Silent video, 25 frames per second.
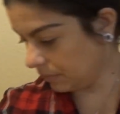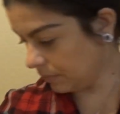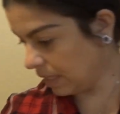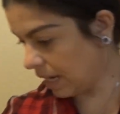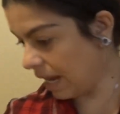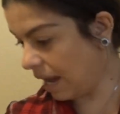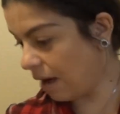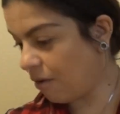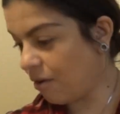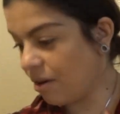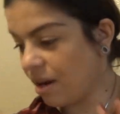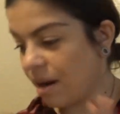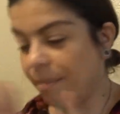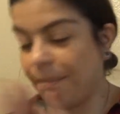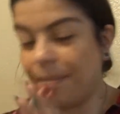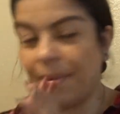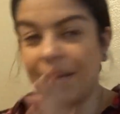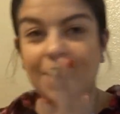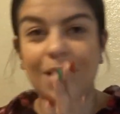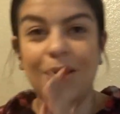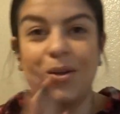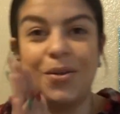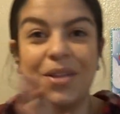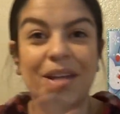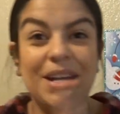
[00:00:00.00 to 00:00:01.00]
Ahora
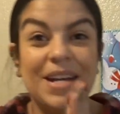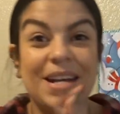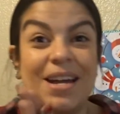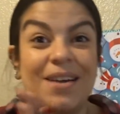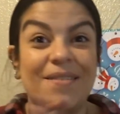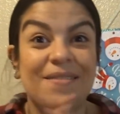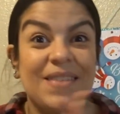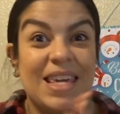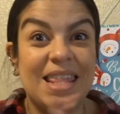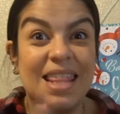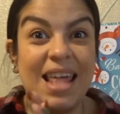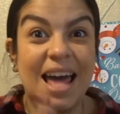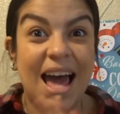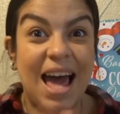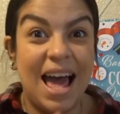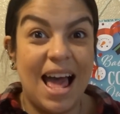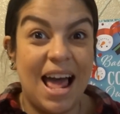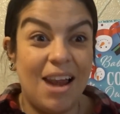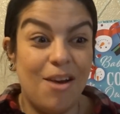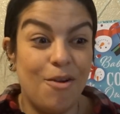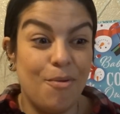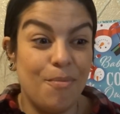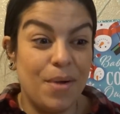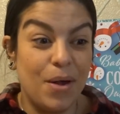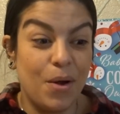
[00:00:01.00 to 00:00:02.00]
para lo de
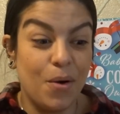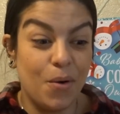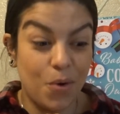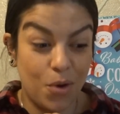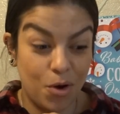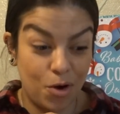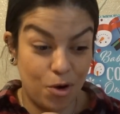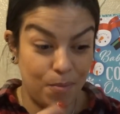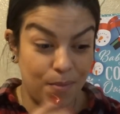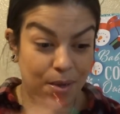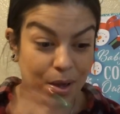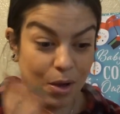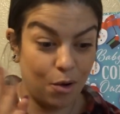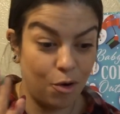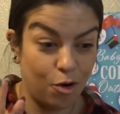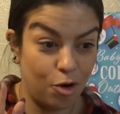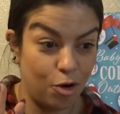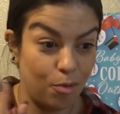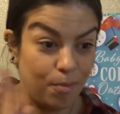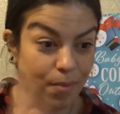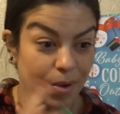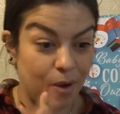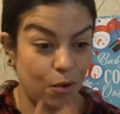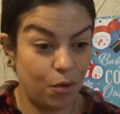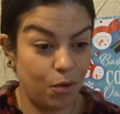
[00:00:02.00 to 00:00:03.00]
Navidad, lo mejor, lo mejor,
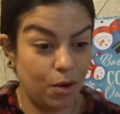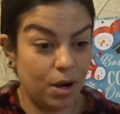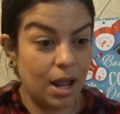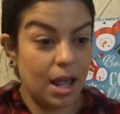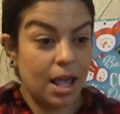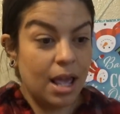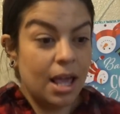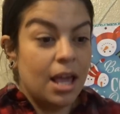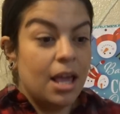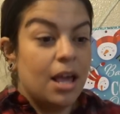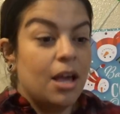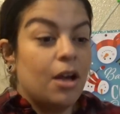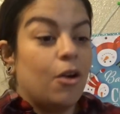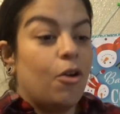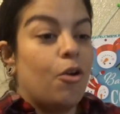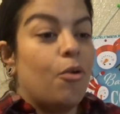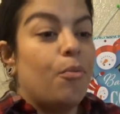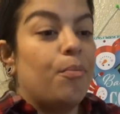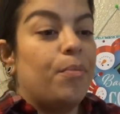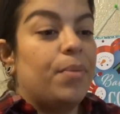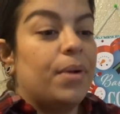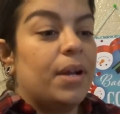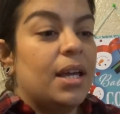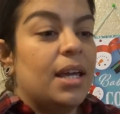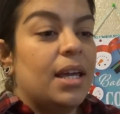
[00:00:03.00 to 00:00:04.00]
lo mejor.
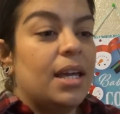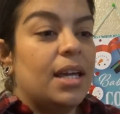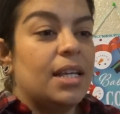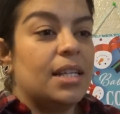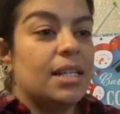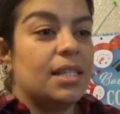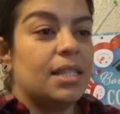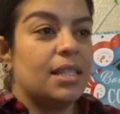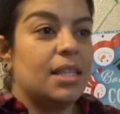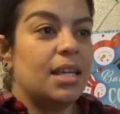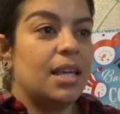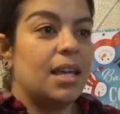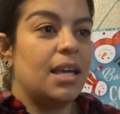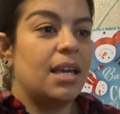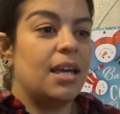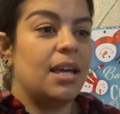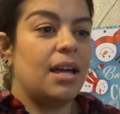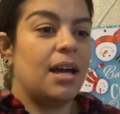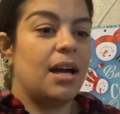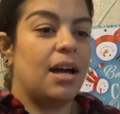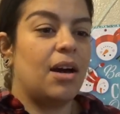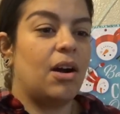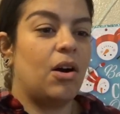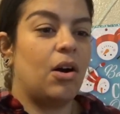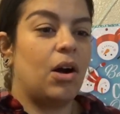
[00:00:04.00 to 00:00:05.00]
Compré este
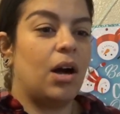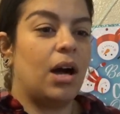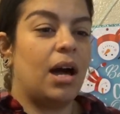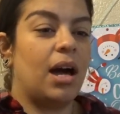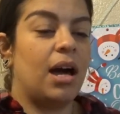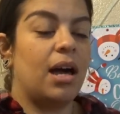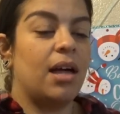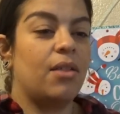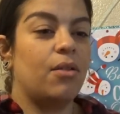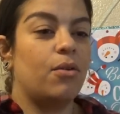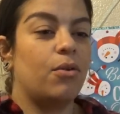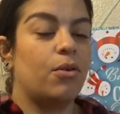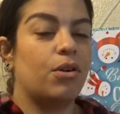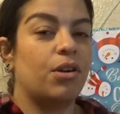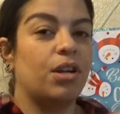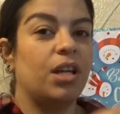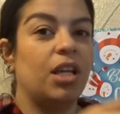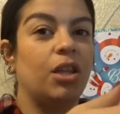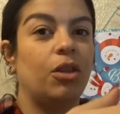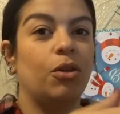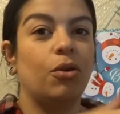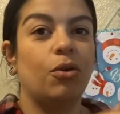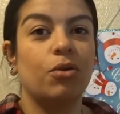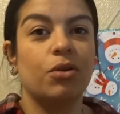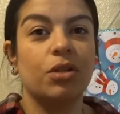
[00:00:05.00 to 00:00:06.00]

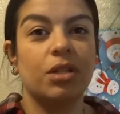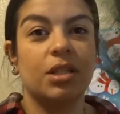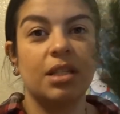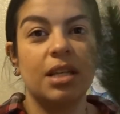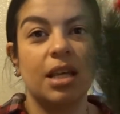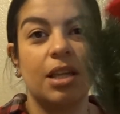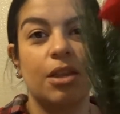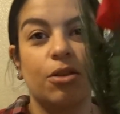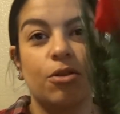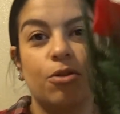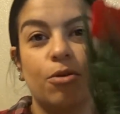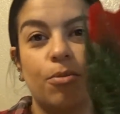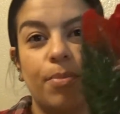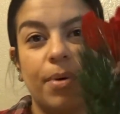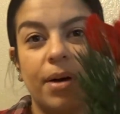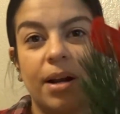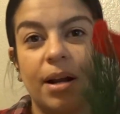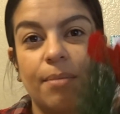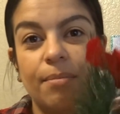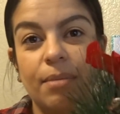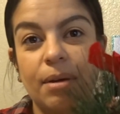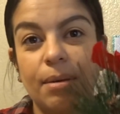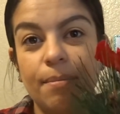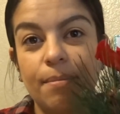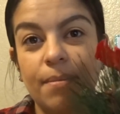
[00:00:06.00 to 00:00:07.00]
adornito centro
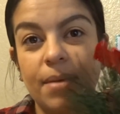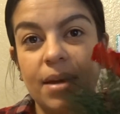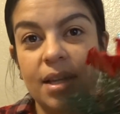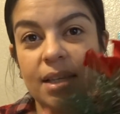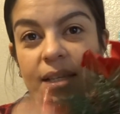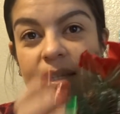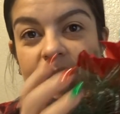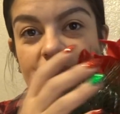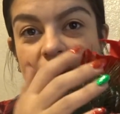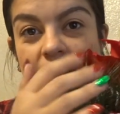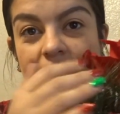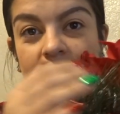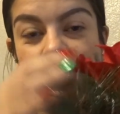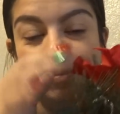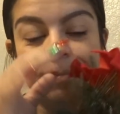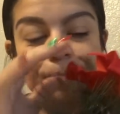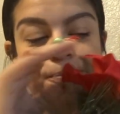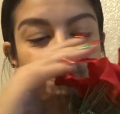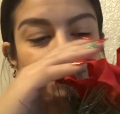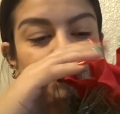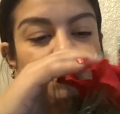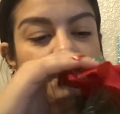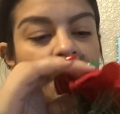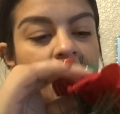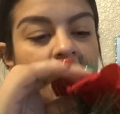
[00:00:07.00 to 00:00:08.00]
para mi mesa.
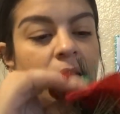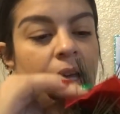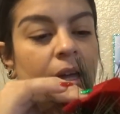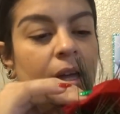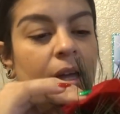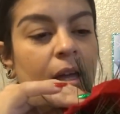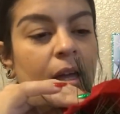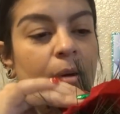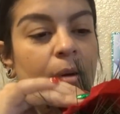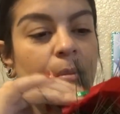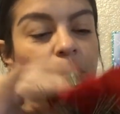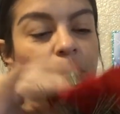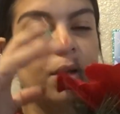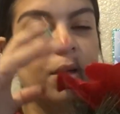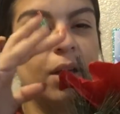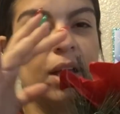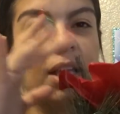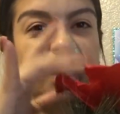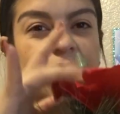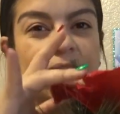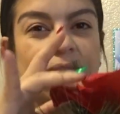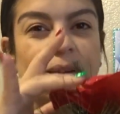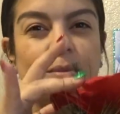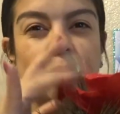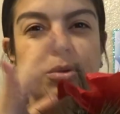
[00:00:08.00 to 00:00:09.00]
Porque
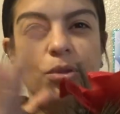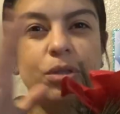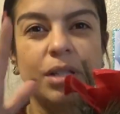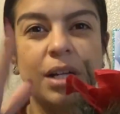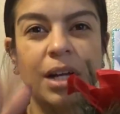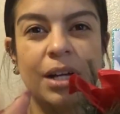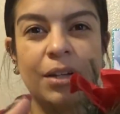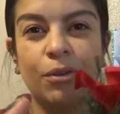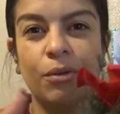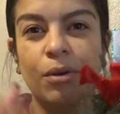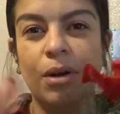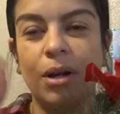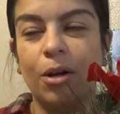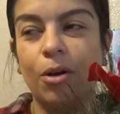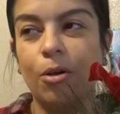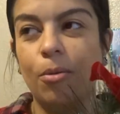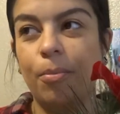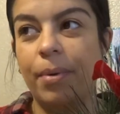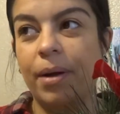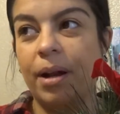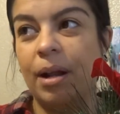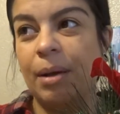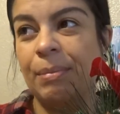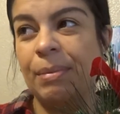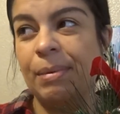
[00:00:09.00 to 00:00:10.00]
andaba buscando algo
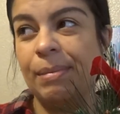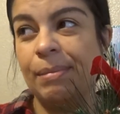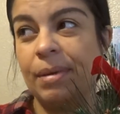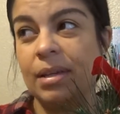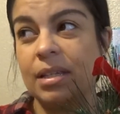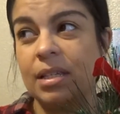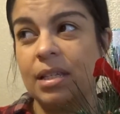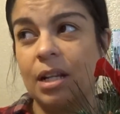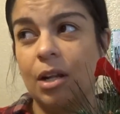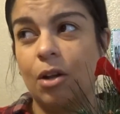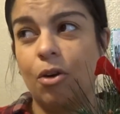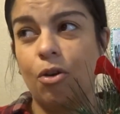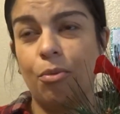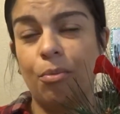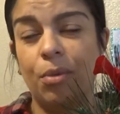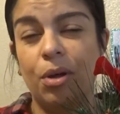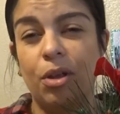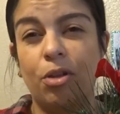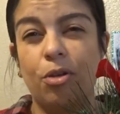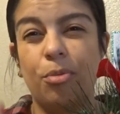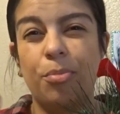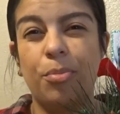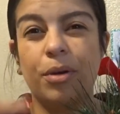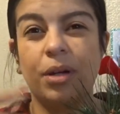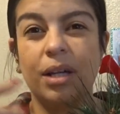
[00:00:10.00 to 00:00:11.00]
para mi mesa del
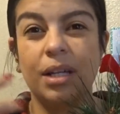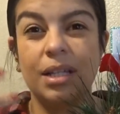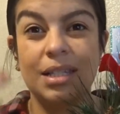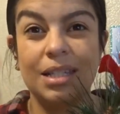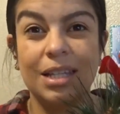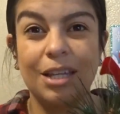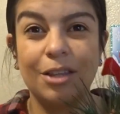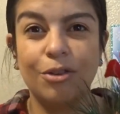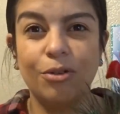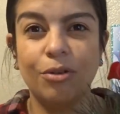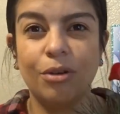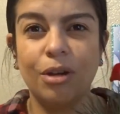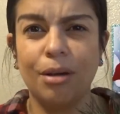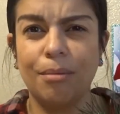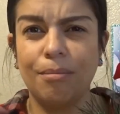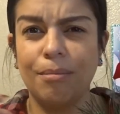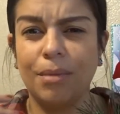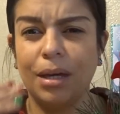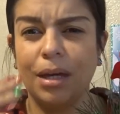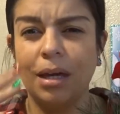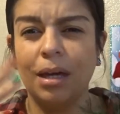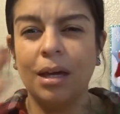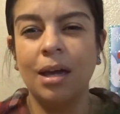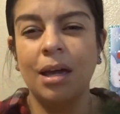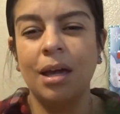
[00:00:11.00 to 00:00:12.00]
comedor porque siento que
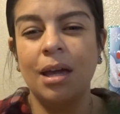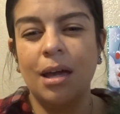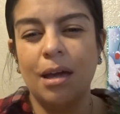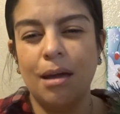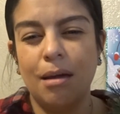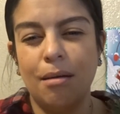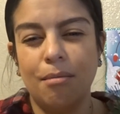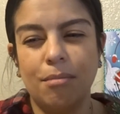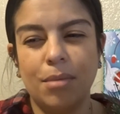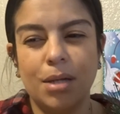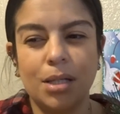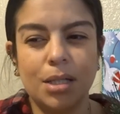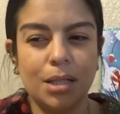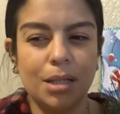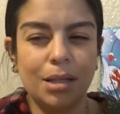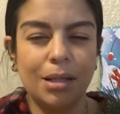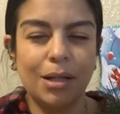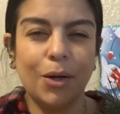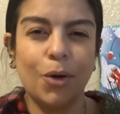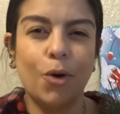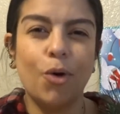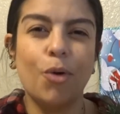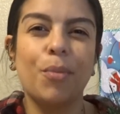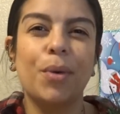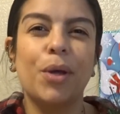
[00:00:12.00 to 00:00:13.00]
mi mesa de
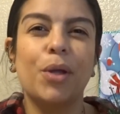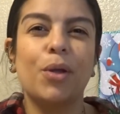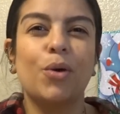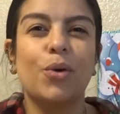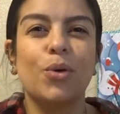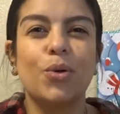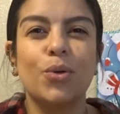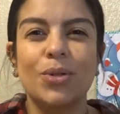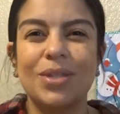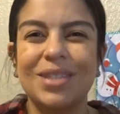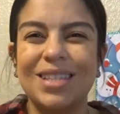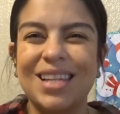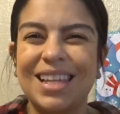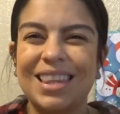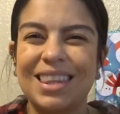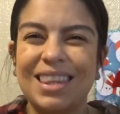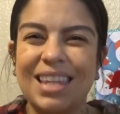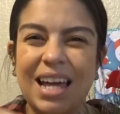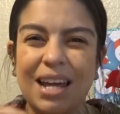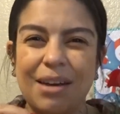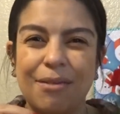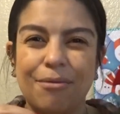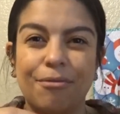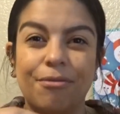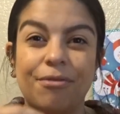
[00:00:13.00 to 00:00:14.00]
comedor no está
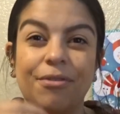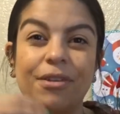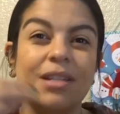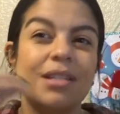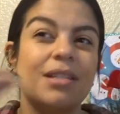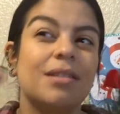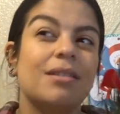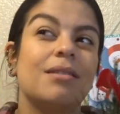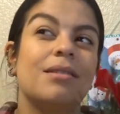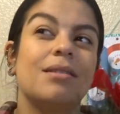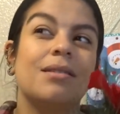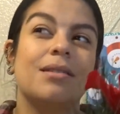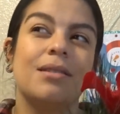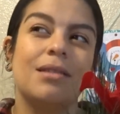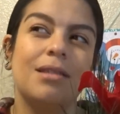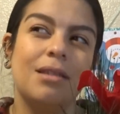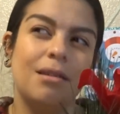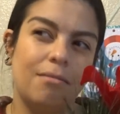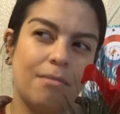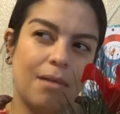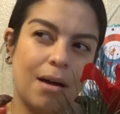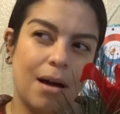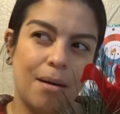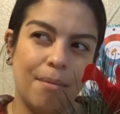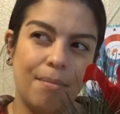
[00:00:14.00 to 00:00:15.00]
tan
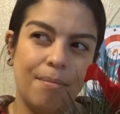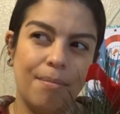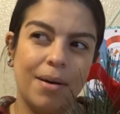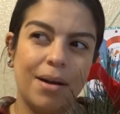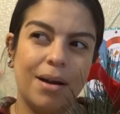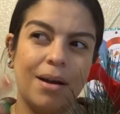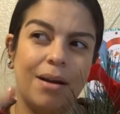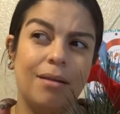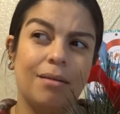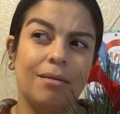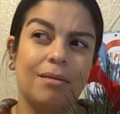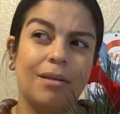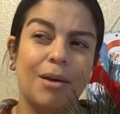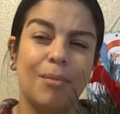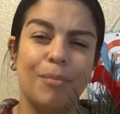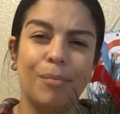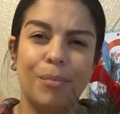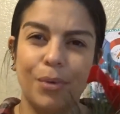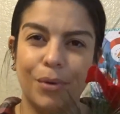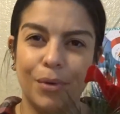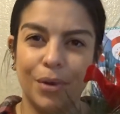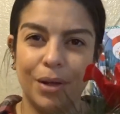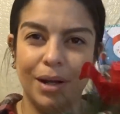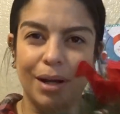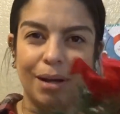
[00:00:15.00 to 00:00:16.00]
festiva para el
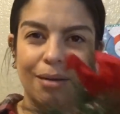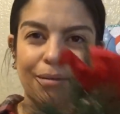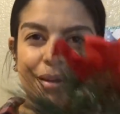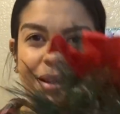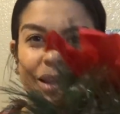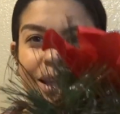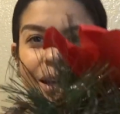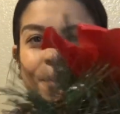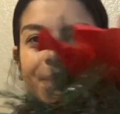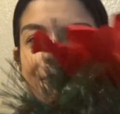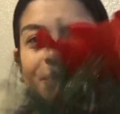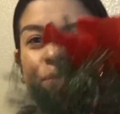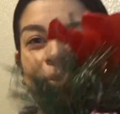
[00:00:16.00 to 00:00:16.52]
tiempo de Navidad.